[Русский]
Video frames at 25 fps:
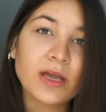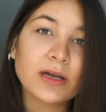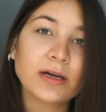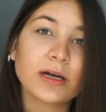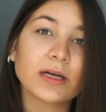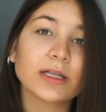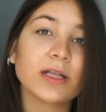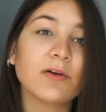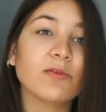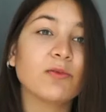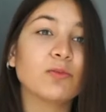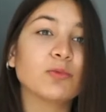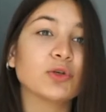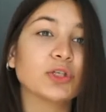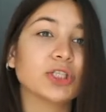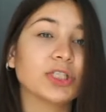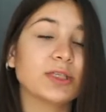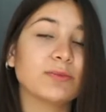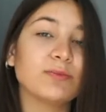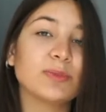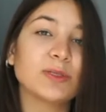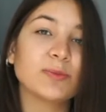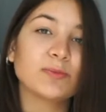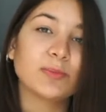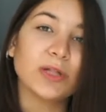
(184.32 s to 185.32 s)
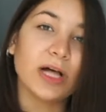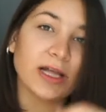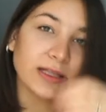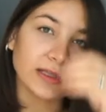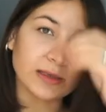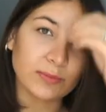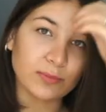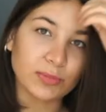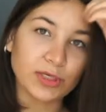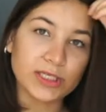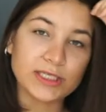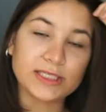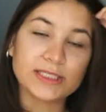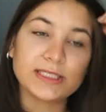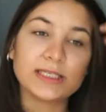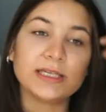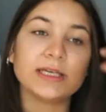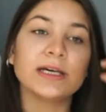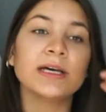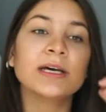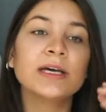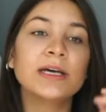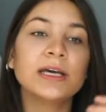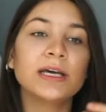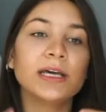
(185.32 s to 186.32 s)
когда вы можете бесплатно
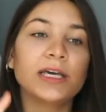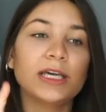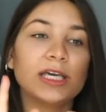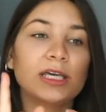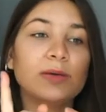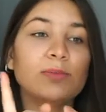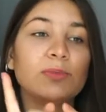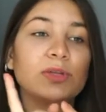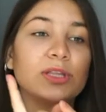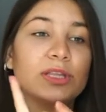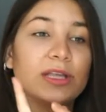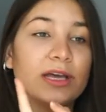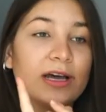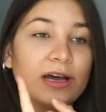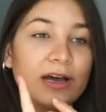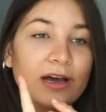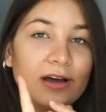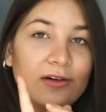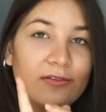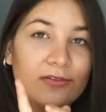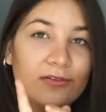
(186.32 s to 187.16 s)
прийти именно